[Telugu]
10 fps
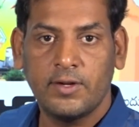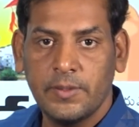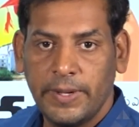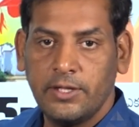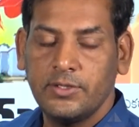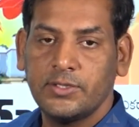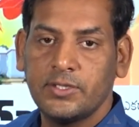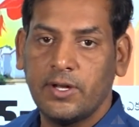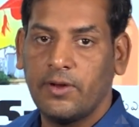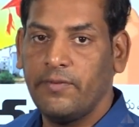కోసం ఎదురు
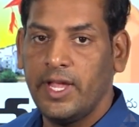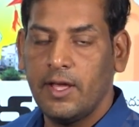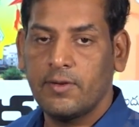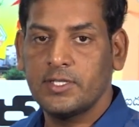చూస్తున్నారు వీళ్ళ